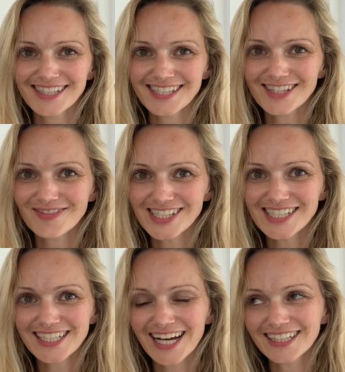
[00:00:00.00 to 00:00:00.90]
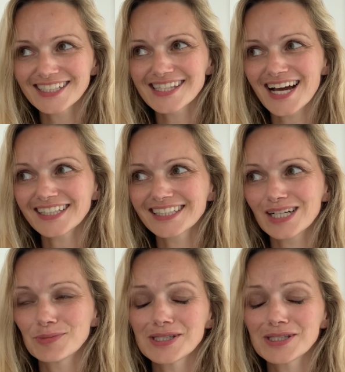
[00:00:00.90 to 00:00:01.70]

dessen, was ich gerade gesagt habe,